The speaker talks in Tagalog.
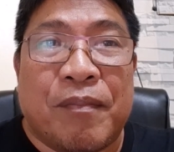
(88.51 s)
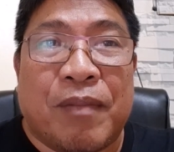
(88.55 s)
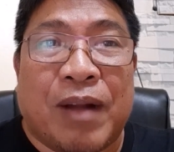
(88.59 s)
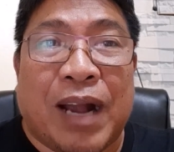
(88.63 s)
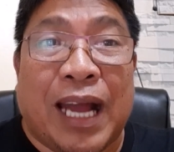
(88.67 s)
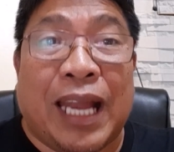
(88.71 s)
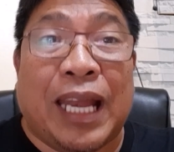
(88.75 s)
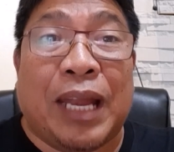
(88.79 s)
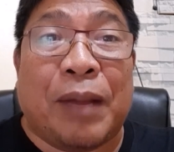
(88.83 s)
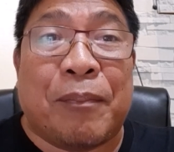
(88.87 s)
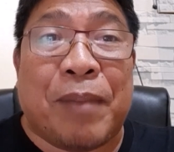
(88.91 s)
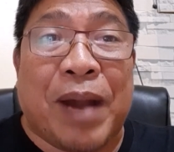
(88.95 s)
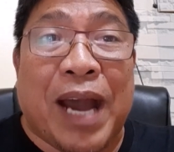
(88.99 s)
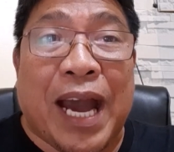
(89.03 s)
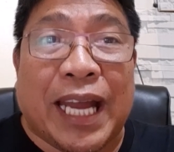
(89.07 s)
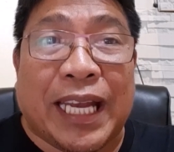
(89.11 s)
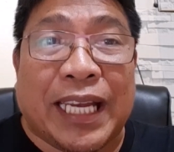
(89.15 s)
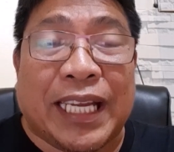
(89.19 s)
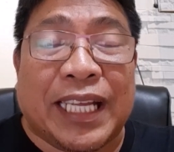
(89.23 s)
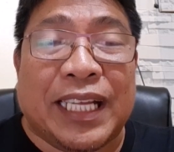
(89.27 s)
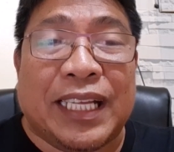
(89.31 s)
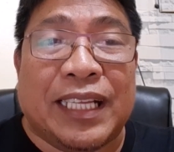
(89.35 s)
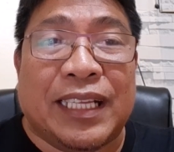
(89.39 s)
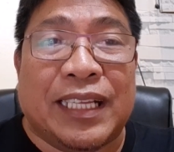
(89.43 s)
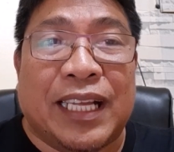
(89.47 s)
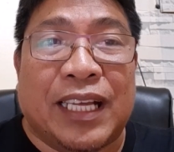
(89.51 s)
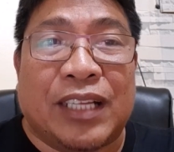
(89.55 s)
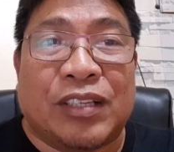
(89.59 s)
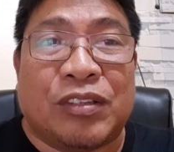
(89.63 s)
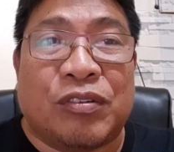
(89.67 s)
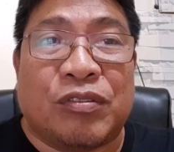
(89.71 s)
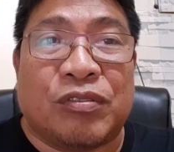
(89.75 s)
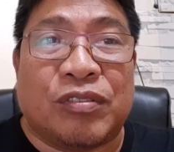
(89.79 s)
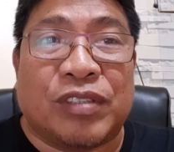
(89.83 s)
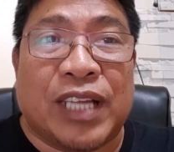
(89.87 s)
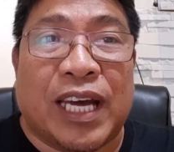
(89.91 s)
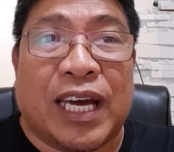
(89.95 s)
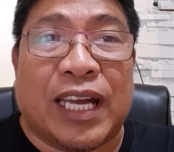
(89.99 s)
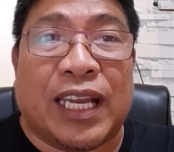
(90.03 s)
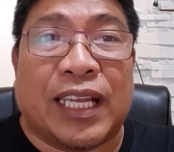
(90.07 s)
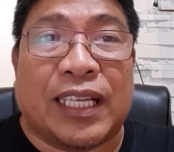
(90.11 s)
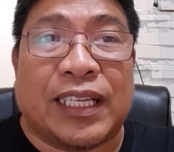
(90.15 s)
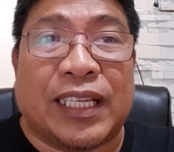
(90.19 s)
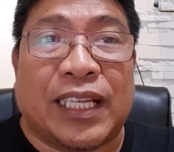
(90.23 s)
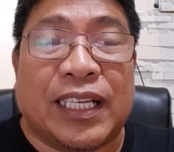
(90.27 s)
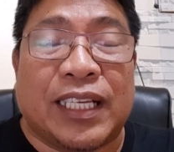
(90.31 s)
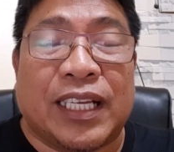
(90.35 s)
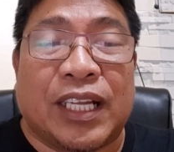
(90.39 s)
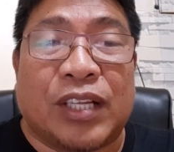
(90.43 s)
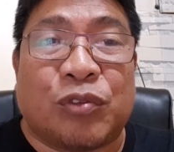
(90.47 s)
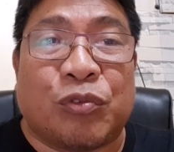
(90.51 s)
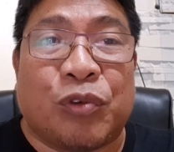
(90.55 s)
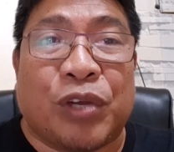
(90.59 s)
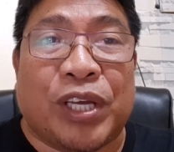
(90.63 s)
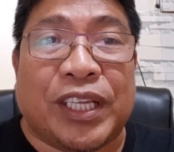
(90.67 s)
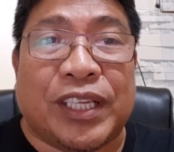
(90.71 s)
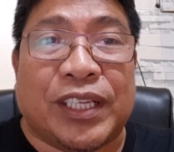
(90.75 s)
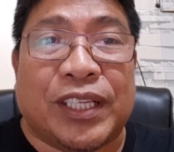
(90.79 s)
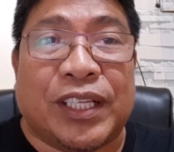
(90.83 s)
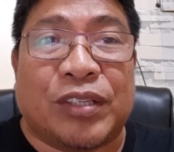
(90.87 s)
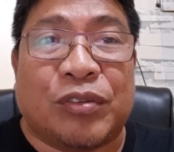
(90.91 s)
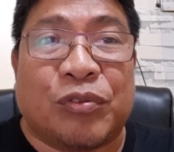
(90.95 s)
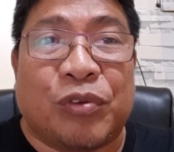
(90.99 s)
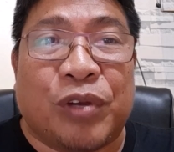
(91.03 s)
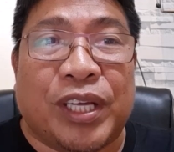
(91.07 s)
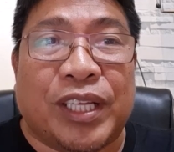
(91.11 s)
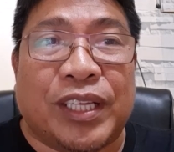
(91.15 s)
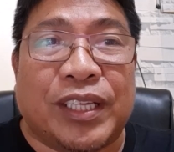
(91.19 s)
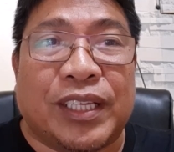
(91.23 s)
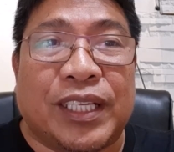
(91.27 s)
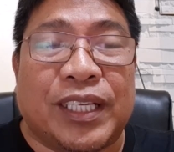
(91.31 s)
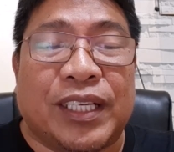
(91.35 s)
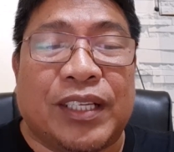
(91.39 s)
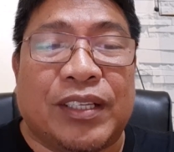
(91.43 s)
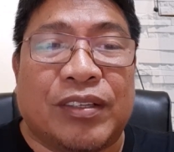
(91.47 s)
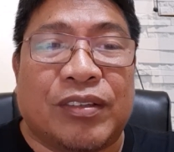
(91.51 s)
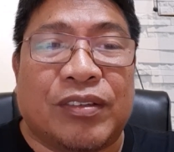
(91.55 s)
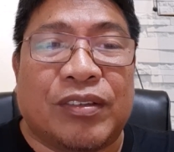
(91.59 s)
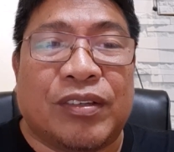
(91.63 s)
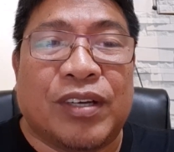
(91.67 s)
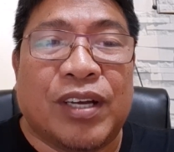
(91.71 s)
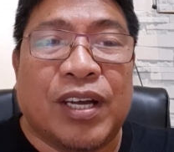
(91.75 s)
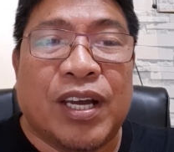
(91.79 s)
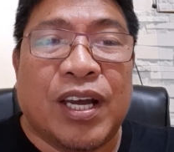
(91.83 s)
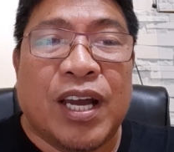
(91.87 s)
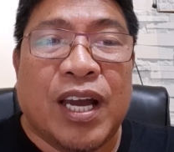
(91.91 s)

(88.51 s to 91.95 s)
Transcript: kalabanin nitong darating na 2020, no?